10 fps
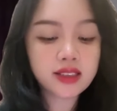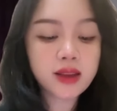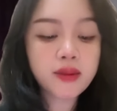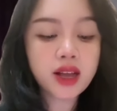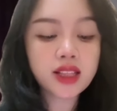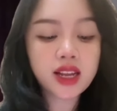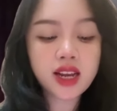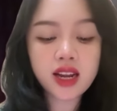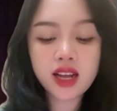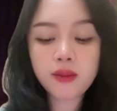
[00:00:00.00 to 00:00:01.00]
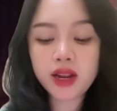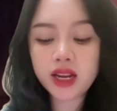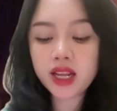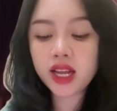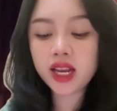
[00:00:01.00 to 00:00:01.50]
Ia mengatakan dengan kehamilan
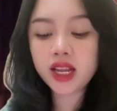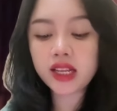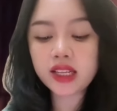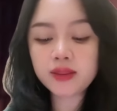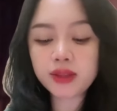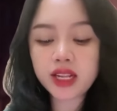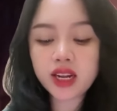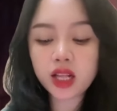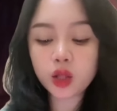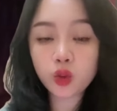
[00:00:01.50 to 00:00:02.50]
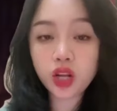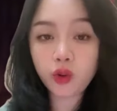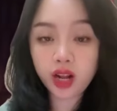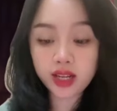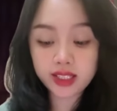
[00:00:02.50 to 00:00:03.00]
ini kini Incis menjadi ratu di
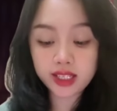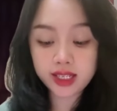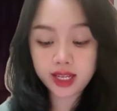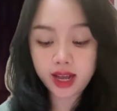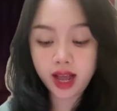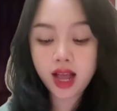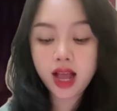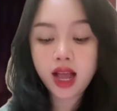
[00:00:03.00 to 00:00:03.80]
keluarga kecilnya.